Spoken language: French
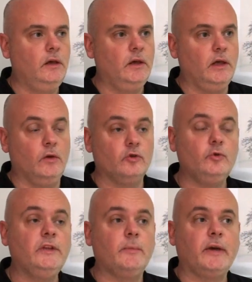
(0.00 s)
Et
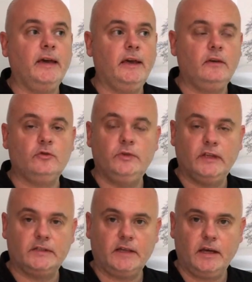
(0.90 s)
ensuite, après, suite à
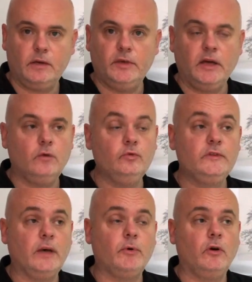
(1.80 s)
ça, eh bien, on
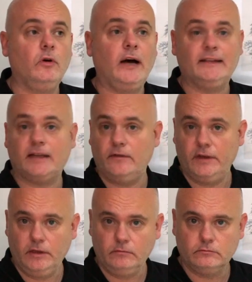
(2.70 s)
nous apprend à
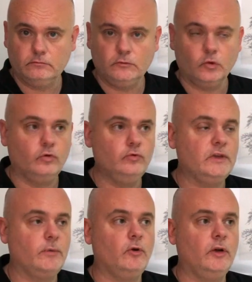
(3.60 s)
travailler. Donc on nous
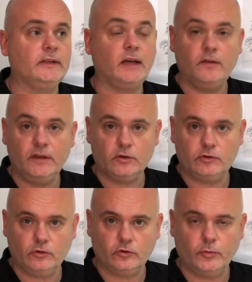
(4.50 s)
apprend à travailler dans
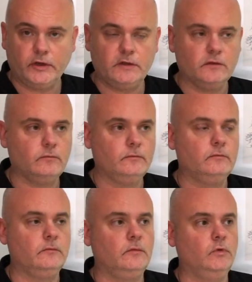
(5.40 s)
une entreprise,
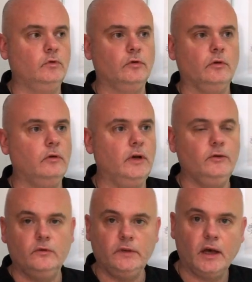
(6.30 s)
donc à
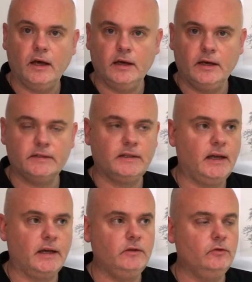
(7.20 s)
devenir un,
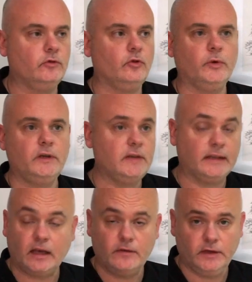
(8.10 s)
salarié d'une entreprise, à
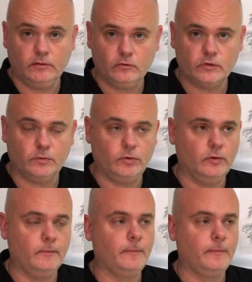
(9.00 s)
travailler tout simplement.